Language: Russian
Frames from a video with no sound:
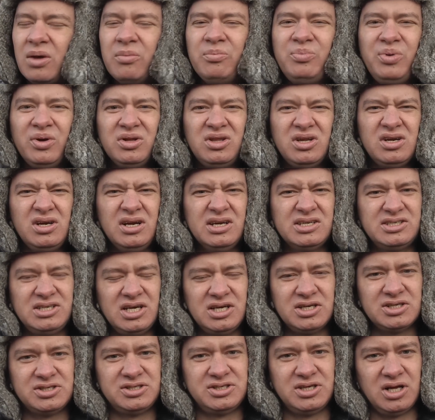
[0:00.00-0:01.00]
Петр
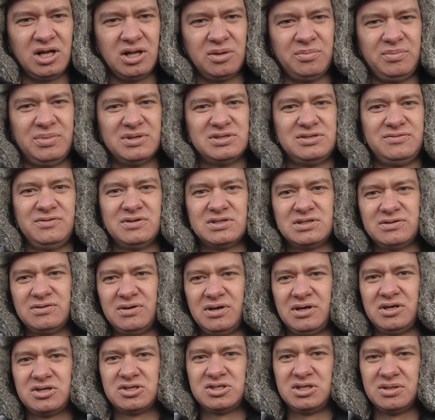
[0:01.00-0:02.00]
Алексеевич сделал
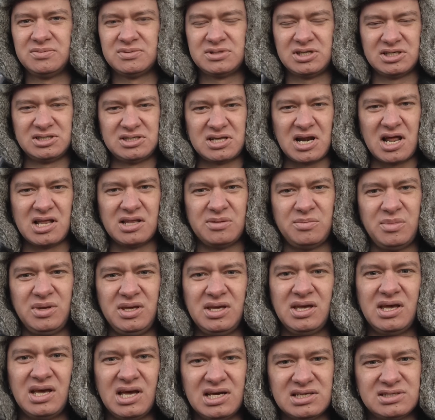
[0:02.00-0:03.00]
безвизовый режим со странами
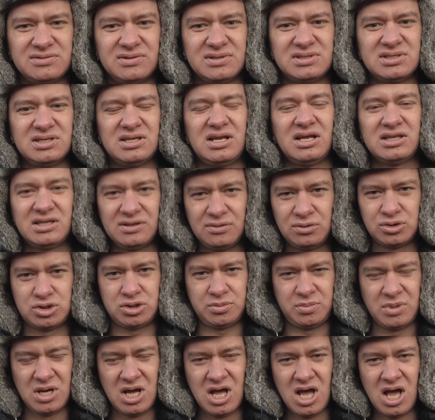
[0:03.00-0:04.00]
ЕС Вася, для того,
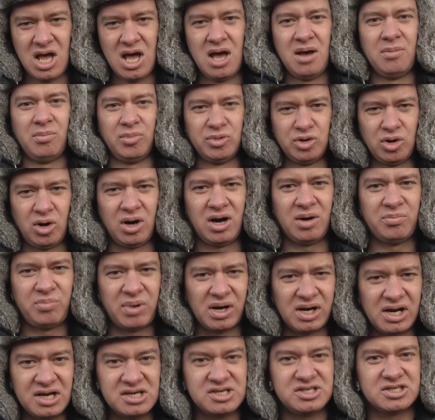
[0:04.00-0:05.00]
чтобы много
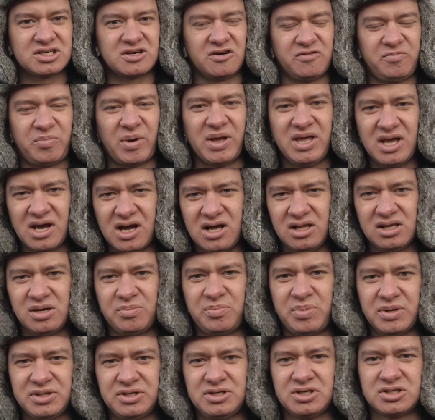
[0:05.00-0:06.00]
болельщиков поехало
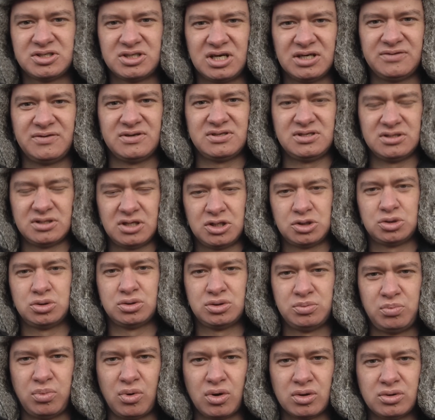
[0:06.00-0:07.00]
поддержать Вася, нашу
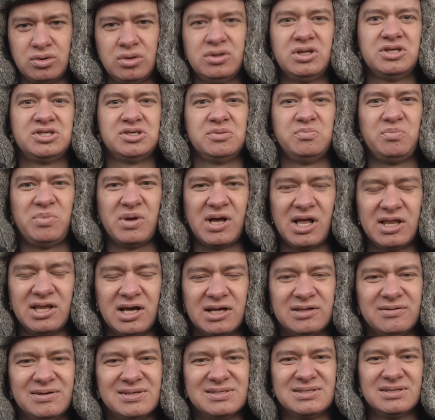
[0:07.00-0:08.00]
сборную на
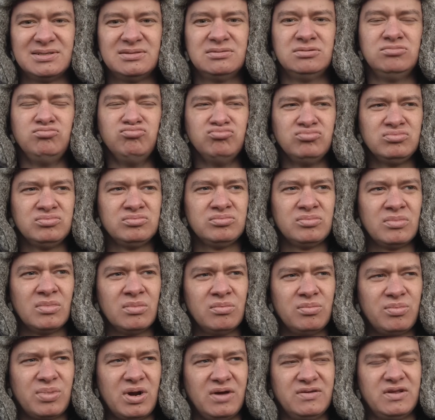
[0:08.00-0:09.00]
чемпионат. Вася.
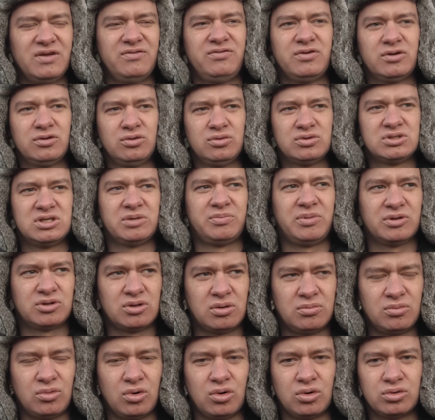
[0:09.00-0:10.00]
Правда, вернуться
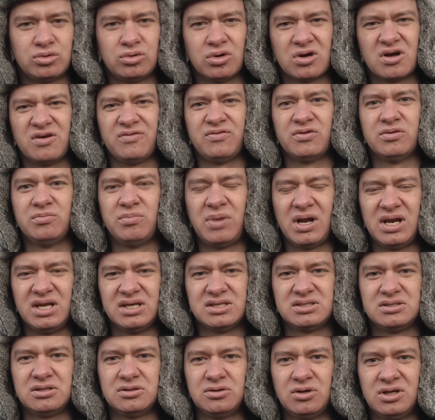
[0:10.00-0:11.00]
потом могут только
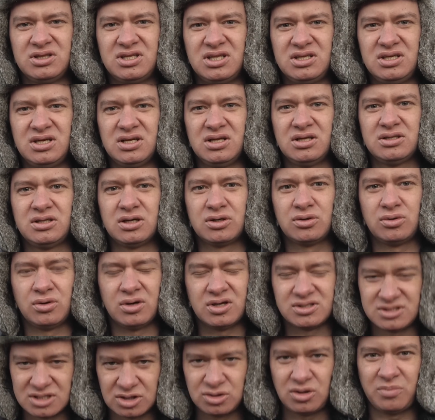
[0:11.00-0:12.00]
футболисты. Но это дело
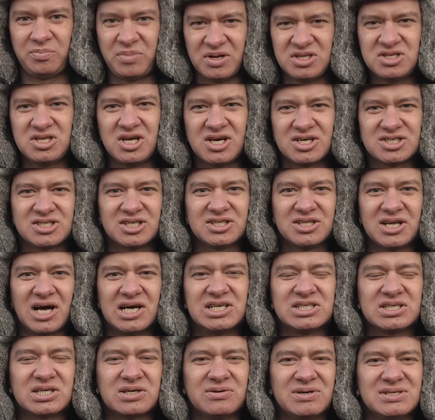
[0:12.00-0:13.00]
такое. Зато поддержит
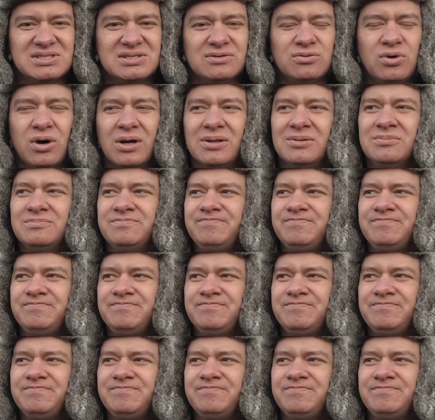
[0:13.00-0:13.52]
наш. Вон.